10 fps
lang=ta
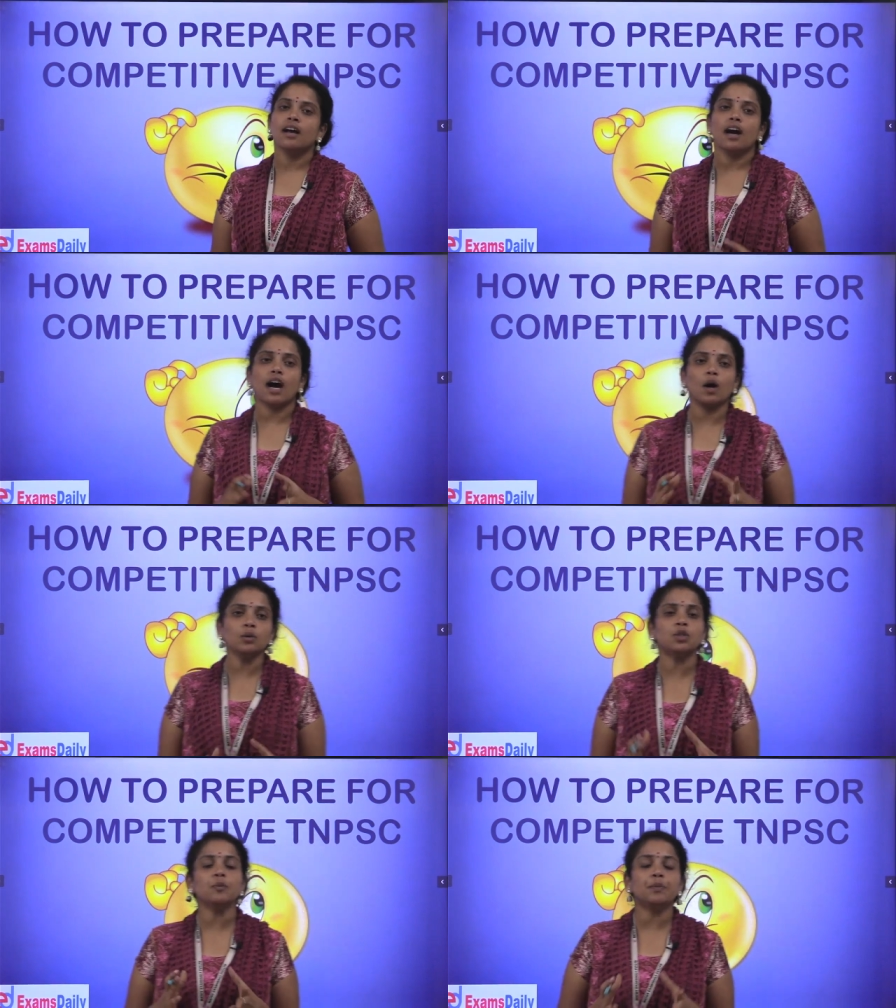ஹவு
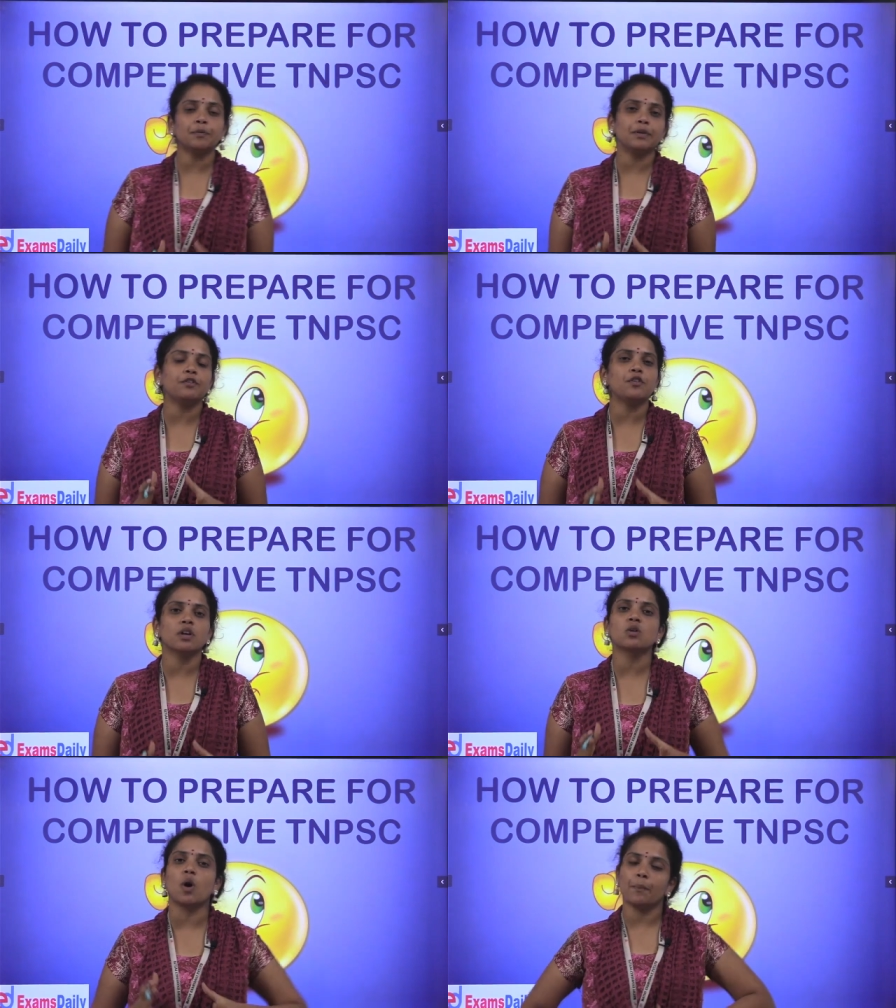டு ப்ரிப்பேர்
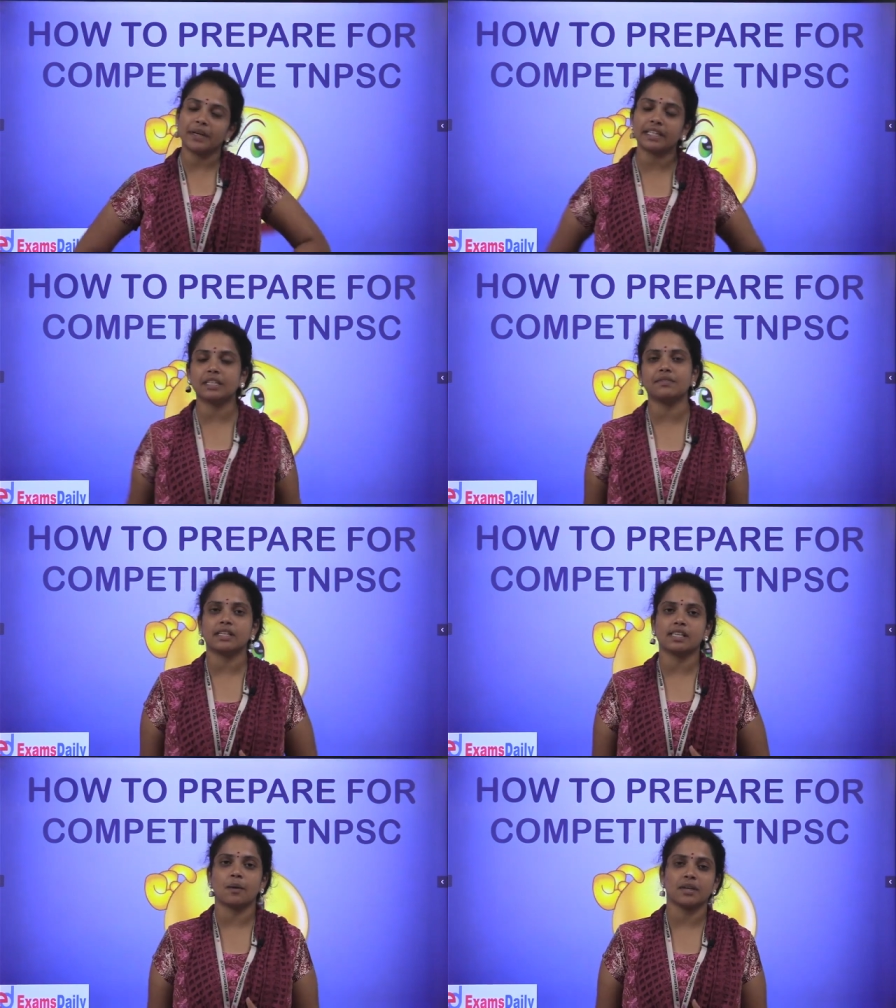ஃபார் காம்படிட்டிவ்
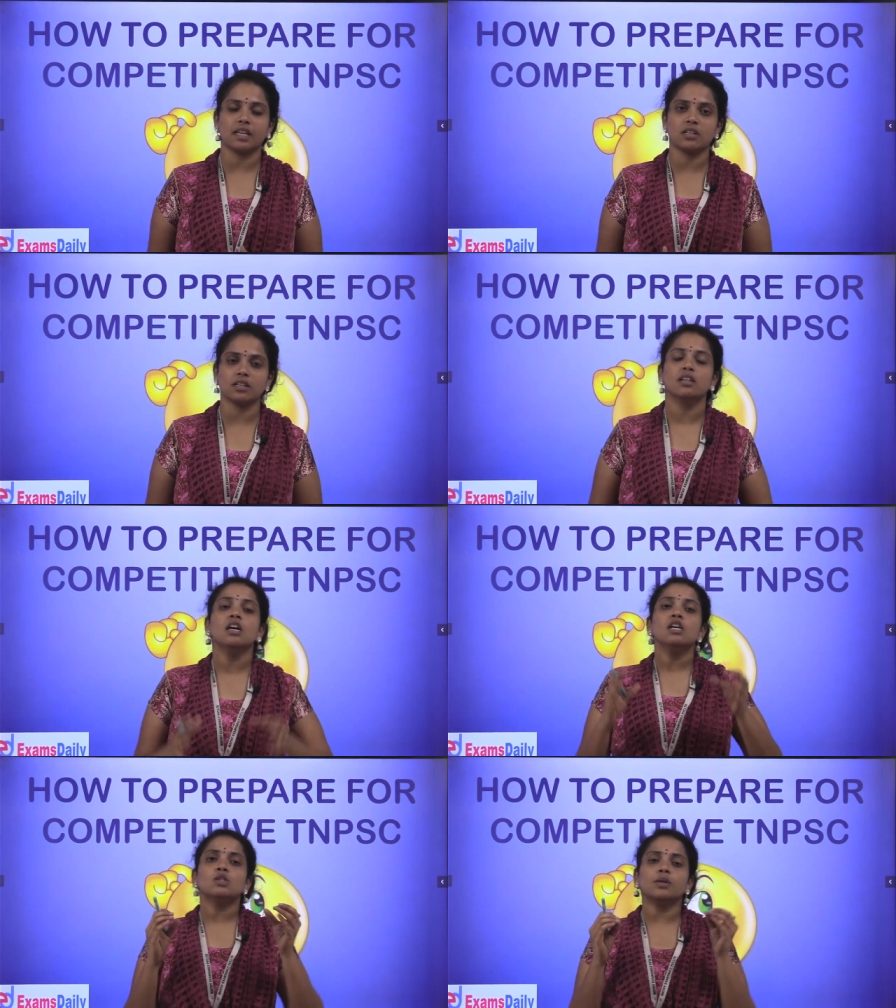எக்ஸாமினேஷன்
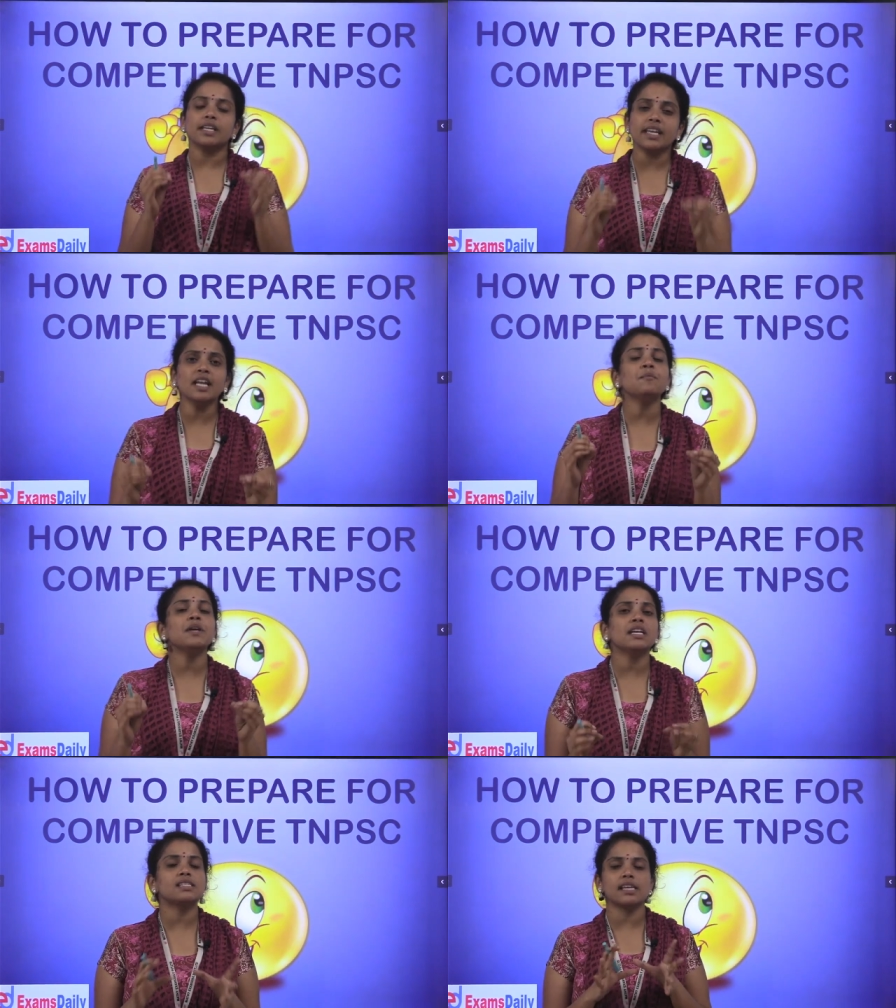ஸோ
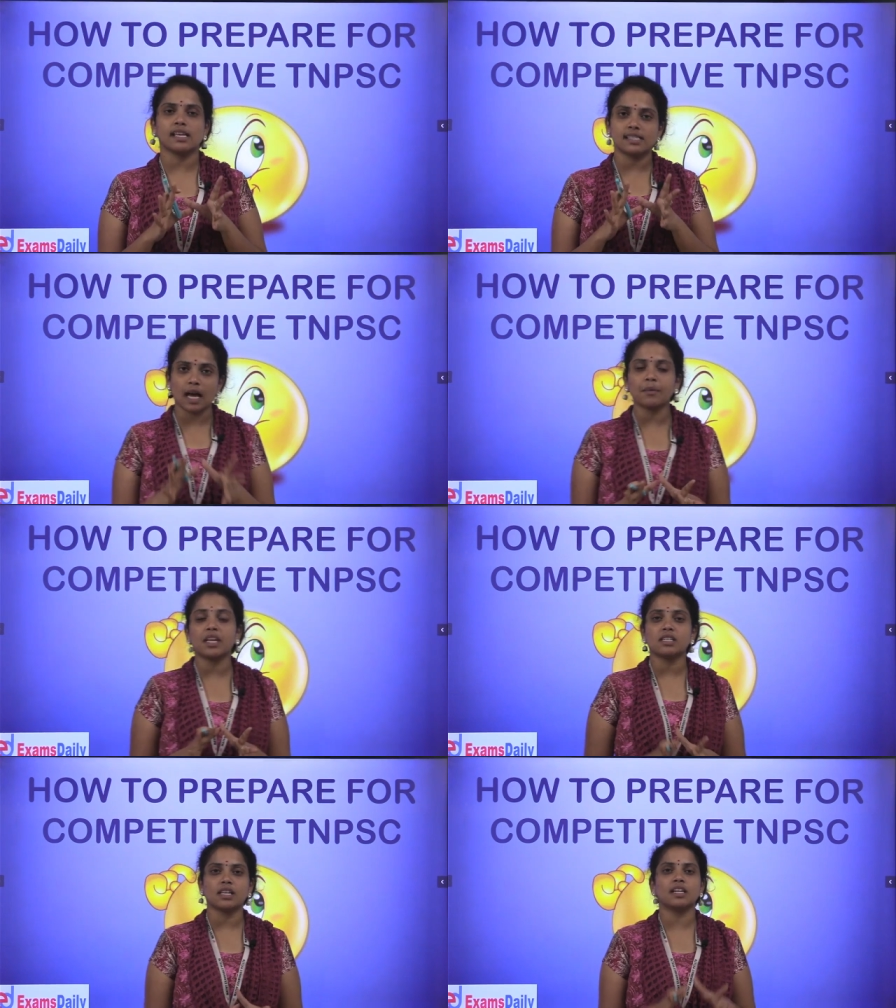டிஎன்பிஎஸ்சி
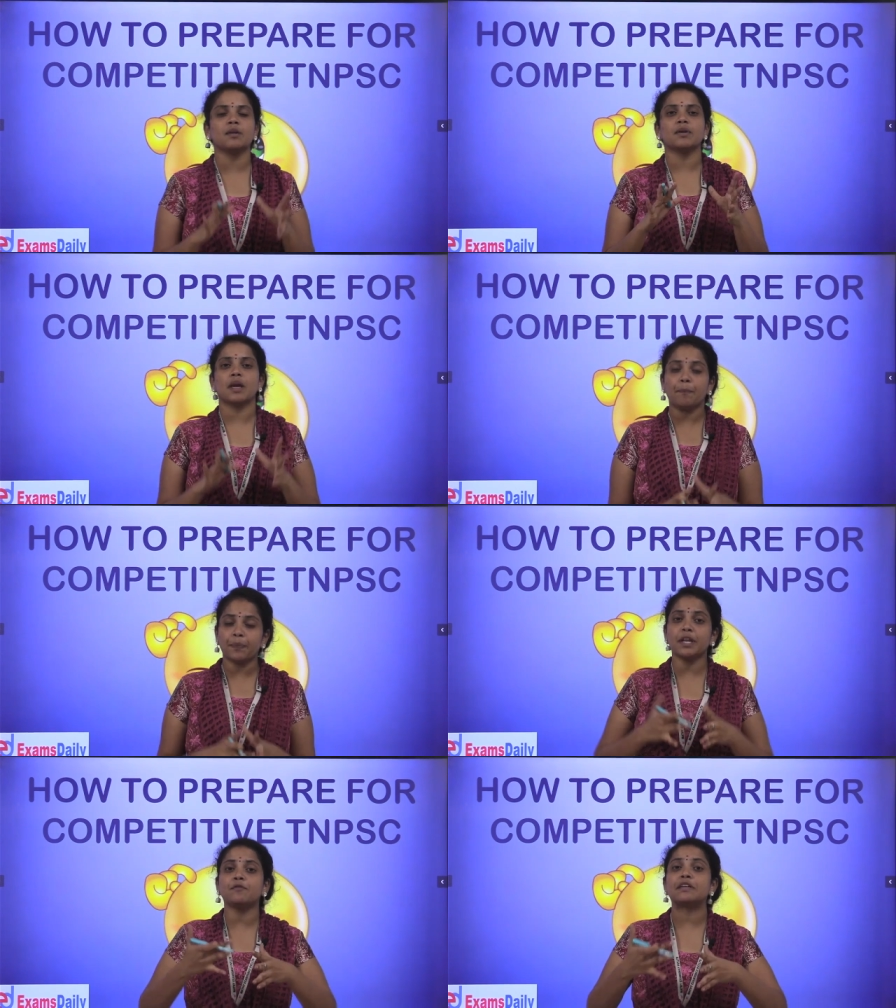எக்ஸாமினேஷனுக்கு நம்ம
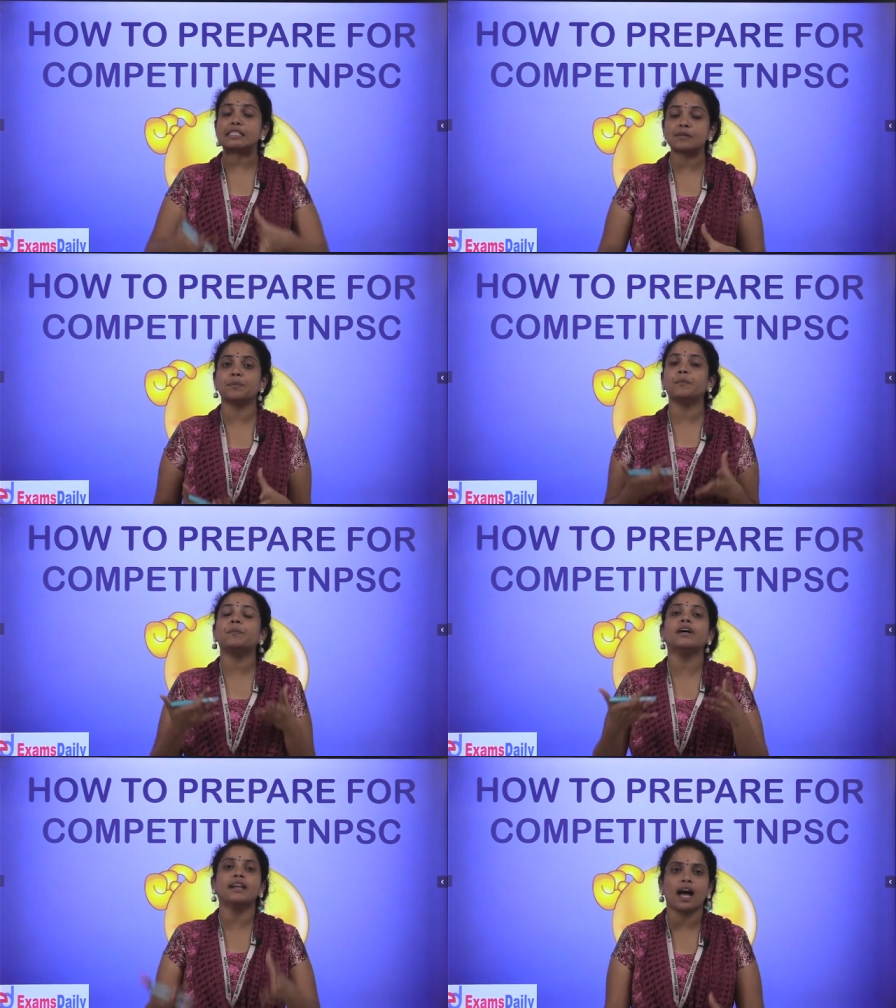எப்படி ஃபஸ்ட்டு
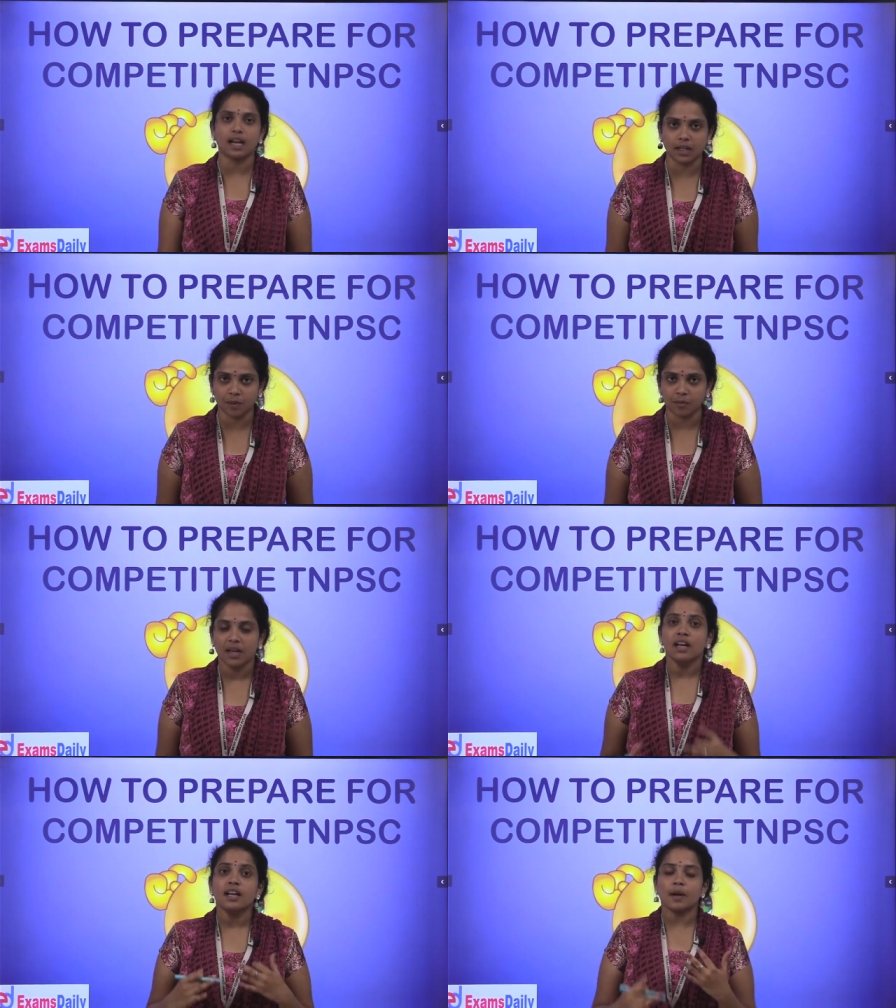ப்ரிப்பேர் ஆகணும்
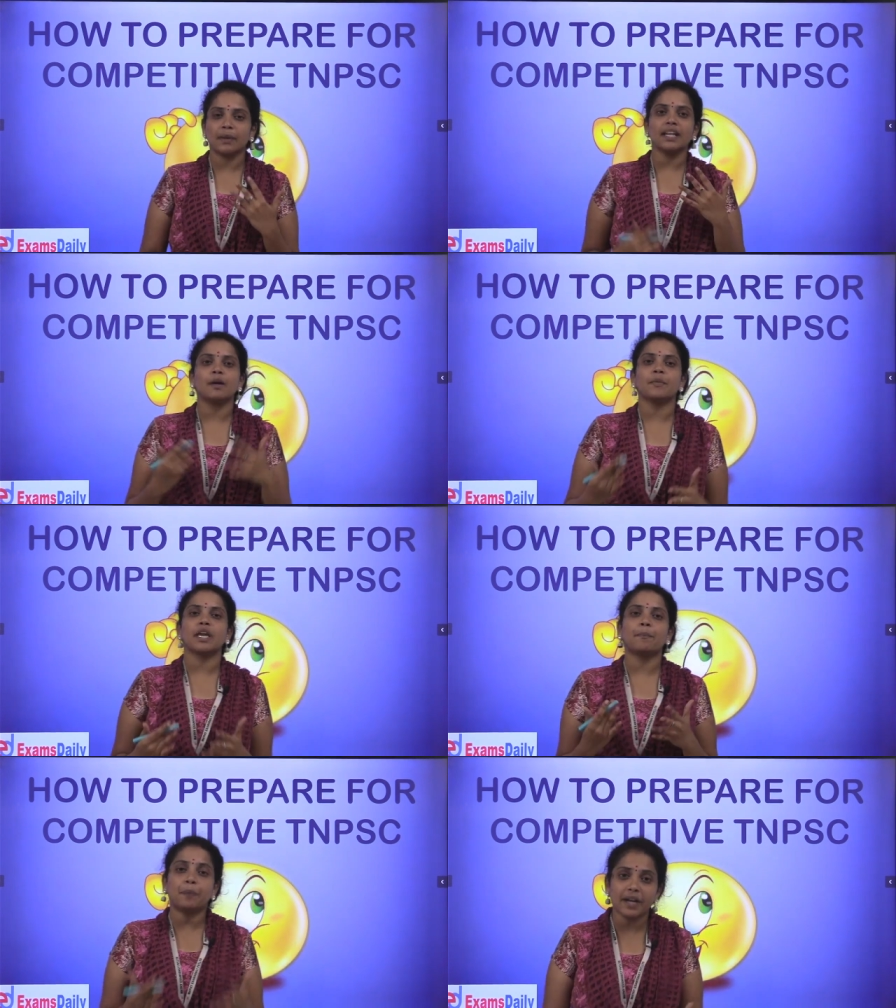நம்மளை நம்ம
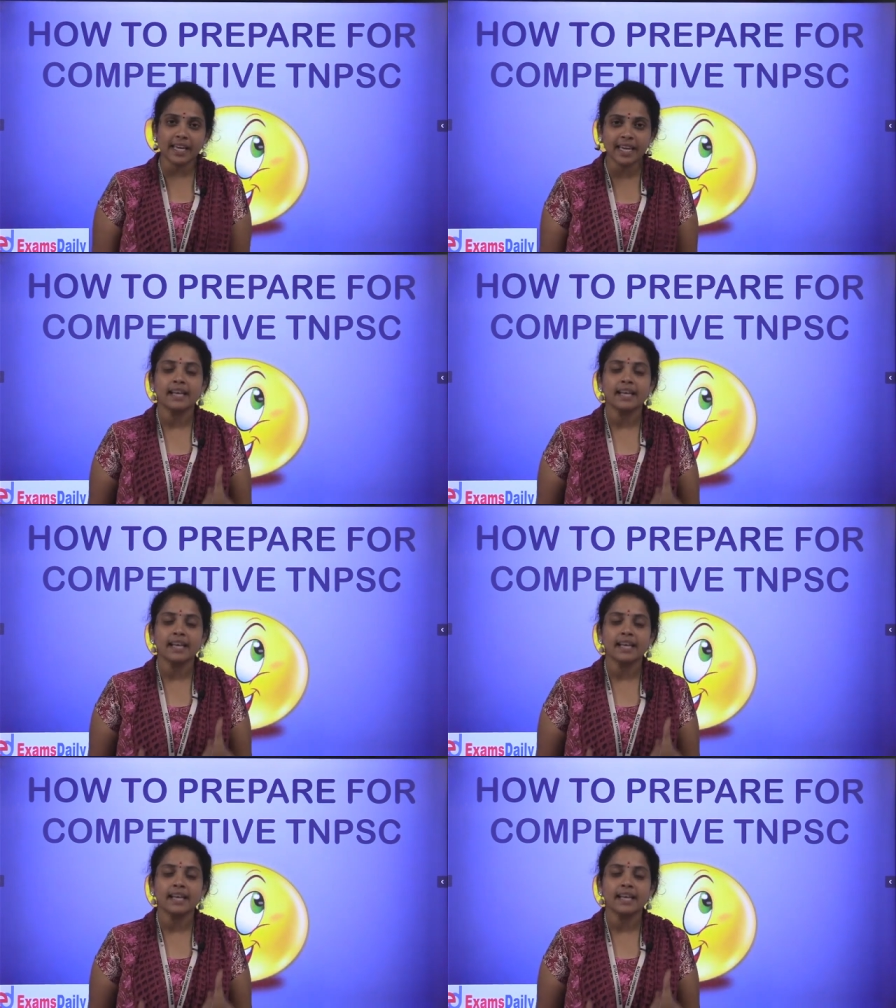எப்படி